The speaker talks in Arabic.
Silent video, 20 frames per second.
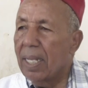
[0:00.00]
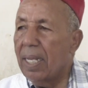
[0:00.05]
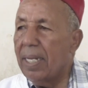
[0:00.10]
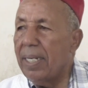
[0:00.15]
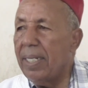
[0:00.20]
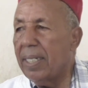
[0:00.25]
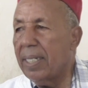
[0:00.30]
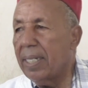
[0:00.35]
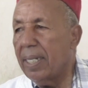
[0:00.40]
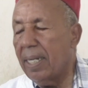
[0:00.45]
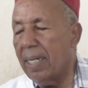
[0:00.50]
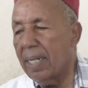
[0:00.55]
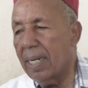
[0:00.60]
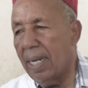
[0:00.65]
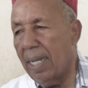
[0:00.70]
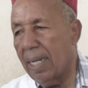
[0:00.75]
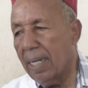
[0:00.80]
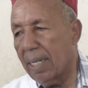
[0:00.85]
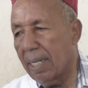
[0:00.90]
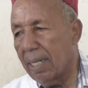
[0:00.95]
أنا
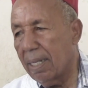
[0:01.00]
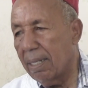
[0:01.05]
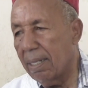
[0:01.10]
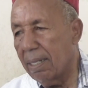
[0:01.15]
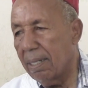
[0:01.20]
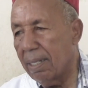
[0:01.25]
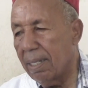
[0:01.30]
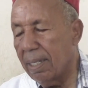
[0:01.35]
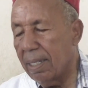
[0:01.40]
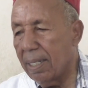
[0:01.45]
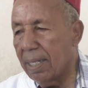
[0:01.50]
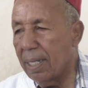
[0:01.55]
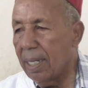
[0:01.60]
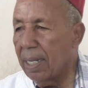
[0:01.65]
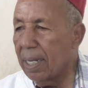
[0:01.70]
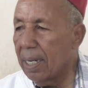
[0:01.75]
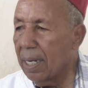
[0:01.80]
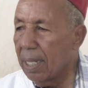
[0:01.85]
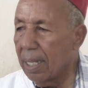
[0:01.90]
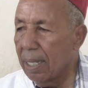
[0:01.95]
شاعر الحق
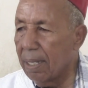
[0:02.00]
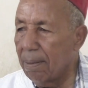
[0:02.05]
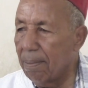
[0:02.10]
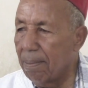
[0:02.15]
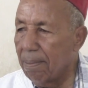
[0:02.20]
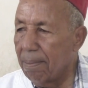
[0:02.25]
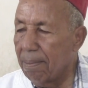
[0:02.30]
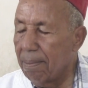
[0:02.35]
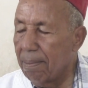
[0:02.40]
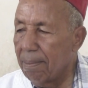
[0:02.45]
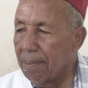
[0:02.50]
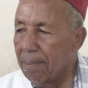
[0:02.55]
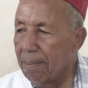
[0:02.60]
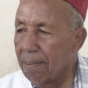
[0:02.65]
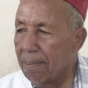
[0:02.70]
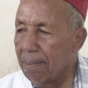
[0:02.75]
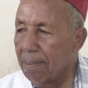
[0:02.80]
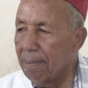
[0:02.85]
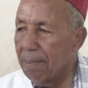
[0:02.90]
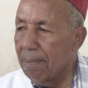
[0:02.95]
شاعر عظيم
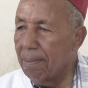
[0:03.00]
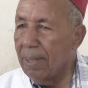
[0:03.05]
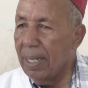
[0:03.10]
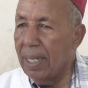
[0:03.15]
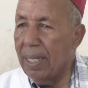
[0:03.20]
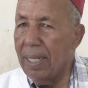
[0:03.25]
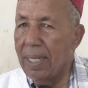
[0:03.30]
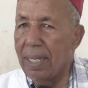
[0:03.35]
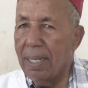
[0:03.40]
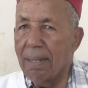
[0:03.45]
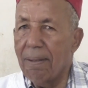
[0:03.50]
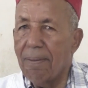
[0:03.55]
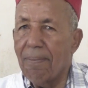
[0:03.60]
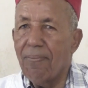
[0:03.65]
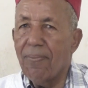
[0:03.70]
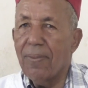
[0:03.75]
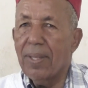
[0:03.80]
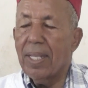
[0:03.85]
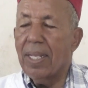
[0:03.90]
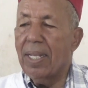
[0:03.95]
باهي
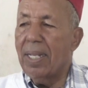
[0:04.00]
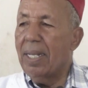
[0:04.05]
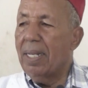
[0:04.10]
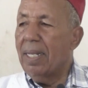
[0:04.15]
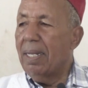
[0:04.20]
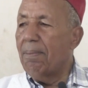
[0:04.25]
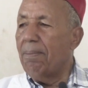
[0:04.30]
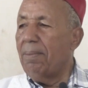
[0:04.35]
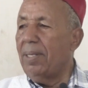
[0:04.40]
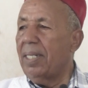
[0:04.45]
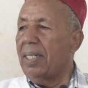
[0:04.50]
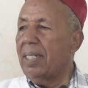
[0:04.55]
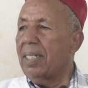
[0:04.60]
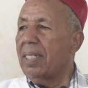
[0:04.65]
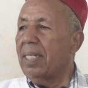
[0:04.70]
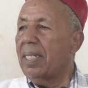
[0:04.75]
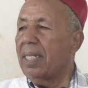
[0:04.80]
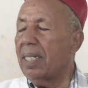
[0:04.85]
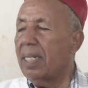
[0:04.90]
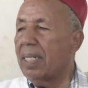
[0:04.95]
منين
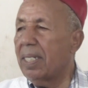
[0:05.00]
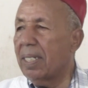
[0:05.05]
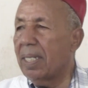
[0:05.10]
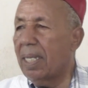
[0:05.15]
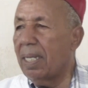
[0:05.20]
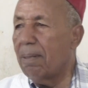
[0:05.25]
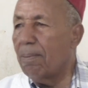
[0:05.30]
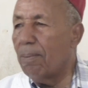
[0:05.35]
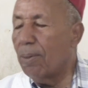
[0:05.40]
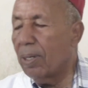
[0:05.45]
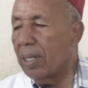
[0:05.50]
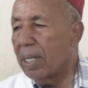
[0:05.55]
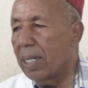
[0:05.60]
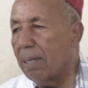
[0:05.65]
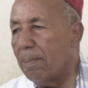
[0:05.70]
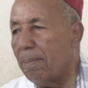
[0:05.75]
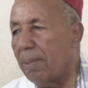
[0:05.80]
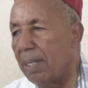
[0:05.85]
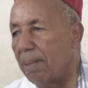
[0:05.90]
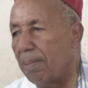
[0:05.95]
جي الزعيم
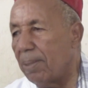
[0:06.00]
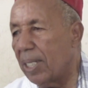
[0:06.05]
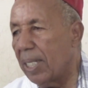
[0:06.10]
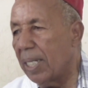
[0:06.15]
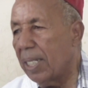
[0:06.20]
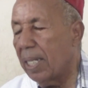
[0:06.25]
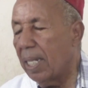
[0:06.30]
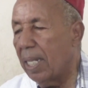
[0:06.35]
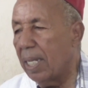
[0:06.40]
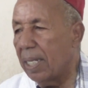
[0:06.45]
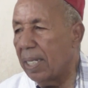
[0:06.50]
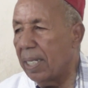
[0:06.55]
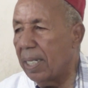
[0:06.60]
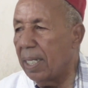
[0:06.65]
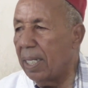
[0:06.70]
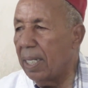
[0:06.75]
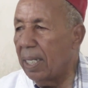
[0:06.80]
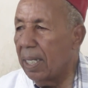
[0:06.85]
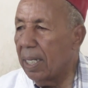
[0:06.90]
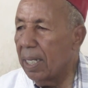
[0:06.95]
برقابة مشيت
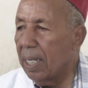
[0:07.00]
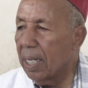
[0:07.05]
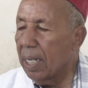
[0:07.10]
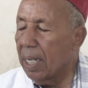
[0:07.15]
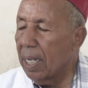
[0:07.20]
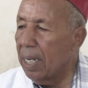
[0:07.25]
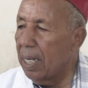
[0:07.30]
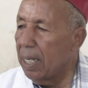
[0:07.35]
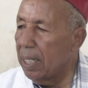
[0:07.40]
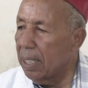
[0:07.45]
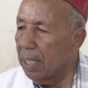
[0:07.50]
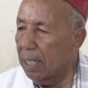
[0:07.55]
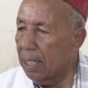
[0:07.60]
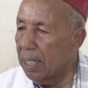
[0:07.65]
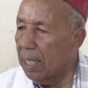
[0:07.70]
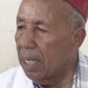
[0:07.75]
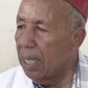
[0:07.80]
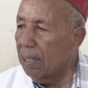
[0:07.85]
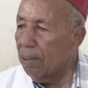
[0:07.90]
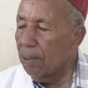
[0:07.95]
لهنا قال لي أنت
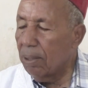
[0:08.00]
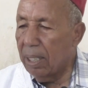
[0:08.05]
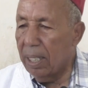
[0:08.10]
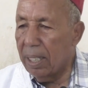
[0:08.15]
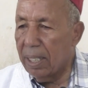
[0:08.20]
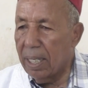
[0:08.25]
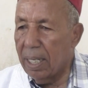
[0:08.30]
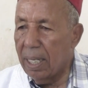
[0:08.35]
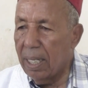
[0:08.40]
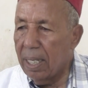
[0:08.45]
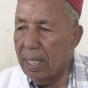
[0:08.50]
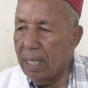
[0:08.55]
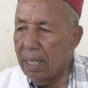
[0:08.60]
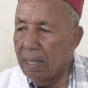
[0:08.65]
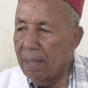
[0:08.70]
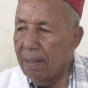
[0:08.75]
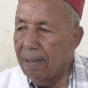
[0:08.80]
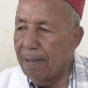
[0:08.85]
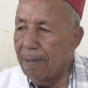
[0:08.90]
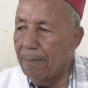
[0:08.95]
شاعر قلت له شاعر
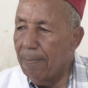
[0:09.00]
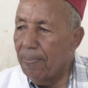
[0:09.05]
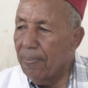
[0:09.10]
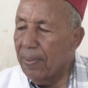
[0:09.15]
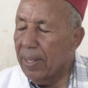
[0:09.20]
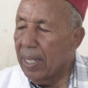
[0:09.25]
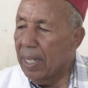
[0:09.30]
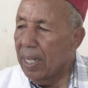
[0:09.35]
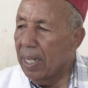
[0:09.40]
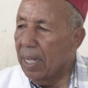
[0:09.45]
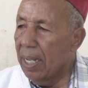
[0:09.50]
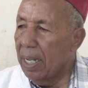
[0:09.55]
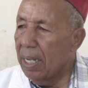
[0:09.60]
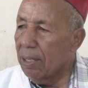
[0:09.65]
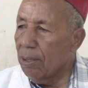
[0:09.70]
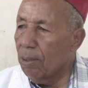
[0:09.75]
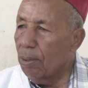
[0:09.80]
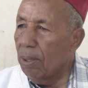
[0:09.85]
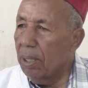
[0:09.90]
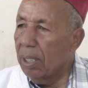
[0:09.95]

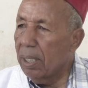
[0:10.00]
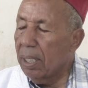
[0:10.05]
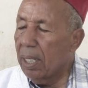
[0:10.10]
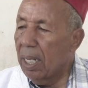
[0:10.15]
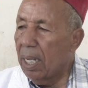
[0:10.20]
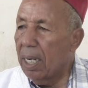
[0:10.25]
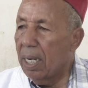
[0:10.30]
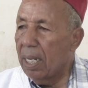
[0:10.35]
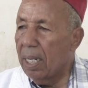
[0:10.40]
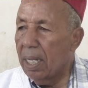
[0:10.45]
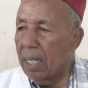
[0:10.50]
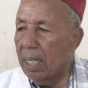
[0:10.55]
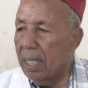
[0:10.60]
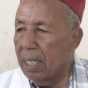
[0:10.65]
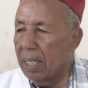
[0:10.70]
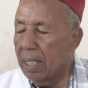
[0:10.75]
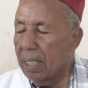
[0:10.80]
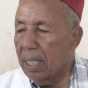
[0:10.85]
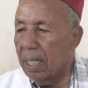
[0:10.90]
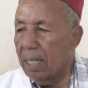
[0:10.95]
اش قلت على
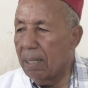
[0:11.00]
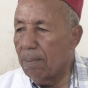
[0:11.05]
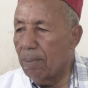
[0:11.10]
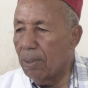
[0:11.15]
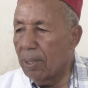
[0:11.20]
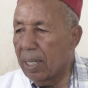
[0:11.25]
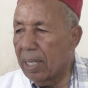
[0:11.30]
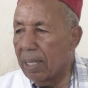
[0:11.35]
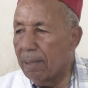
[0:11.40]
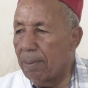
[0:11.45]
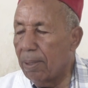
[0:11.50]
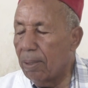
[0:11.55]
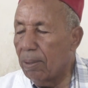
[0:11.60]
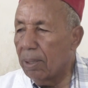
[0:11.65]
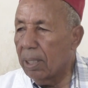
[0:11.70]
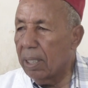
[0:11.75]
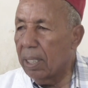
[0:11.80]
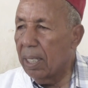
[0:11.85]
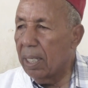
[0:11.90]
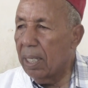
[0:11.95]
الزعيم برقابة
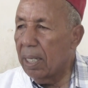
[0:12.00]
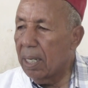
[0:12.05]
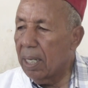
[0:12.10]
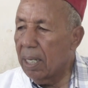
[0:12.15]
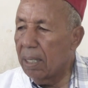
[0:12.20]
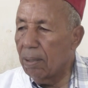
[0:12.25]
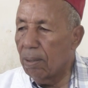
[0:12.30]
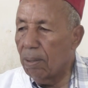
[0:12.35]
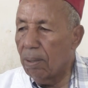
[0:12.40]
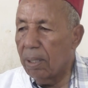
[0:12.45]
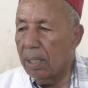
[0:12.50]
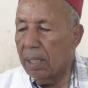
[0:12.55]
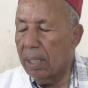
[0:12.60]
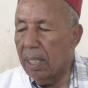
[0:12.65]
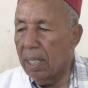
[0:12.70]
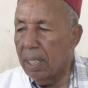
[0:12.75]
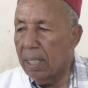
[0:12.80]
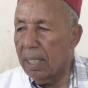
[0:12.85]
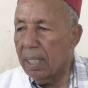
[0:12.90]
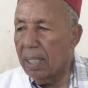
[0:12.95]
قلت له راني قلت
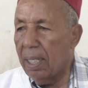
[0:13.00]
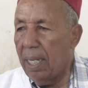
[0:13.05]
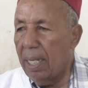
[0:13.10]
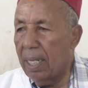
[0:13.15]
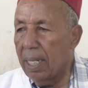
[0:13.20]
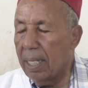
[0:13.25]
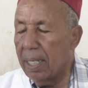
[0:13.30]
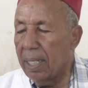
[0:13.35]
الصحة